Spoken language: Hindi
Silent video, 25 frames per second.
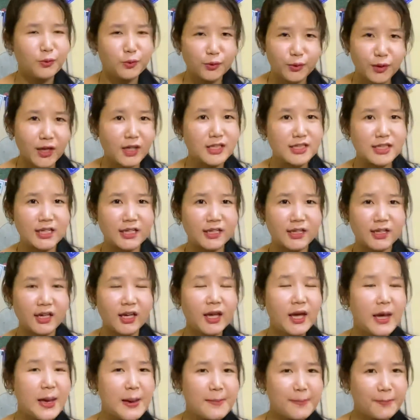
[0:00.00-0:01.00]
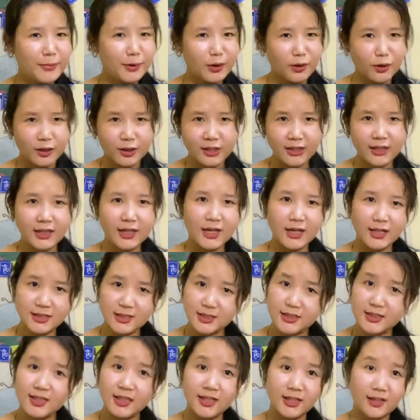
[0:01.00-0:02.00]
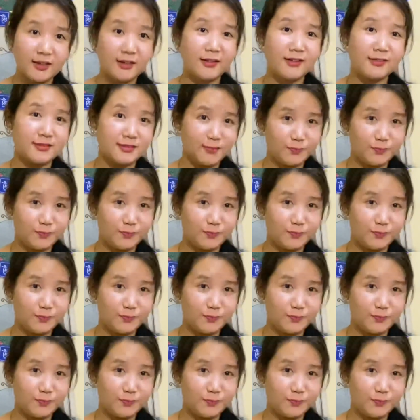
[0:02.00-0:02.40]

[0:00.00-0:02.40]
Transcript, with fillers: होना चाहिए पर ओनली अच्छे